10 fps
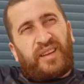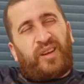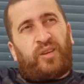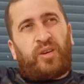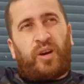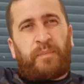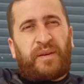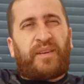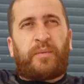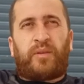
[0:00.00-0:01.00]
Et encore, pas
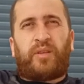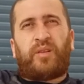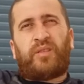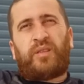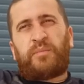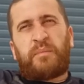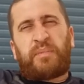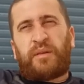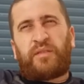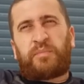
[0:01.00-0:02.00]
vraiment, non, non, même
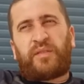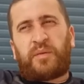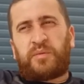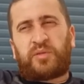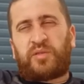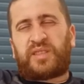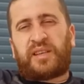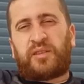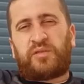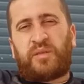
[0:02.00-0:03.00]
pas, vraiment, parce que
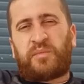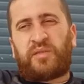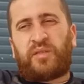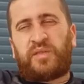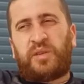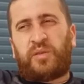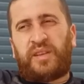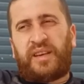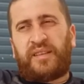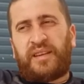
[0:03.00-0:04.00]
c'est quand tu as envie de
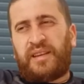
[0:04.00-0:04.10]
grogner,